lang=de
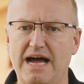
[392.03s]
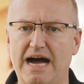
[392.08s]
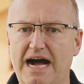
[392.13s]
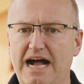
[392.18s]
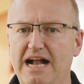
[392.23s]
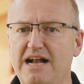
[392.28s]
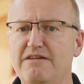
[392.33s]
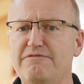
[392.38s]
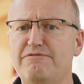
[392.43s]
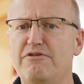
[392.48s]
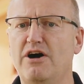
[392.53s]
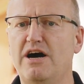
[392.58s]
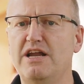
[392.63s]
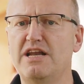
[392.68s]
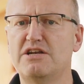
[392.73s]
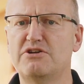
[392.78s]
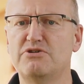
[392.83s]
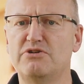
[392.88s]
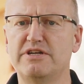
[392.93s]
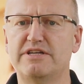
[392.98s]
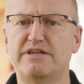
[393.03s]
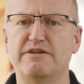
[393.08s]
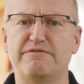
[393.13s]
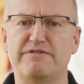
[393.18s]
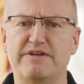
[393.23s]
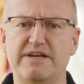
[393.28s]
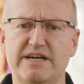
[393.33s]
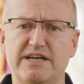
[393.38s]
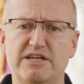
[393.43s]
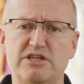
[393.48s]
Allen voran natürlich die
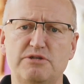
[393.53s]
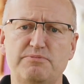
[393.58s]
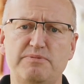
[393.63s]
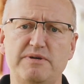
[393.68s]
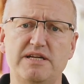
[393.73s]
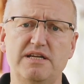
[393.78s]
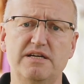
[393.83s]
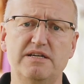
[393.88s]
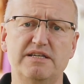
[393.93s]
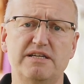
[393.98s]
Ferienspiele,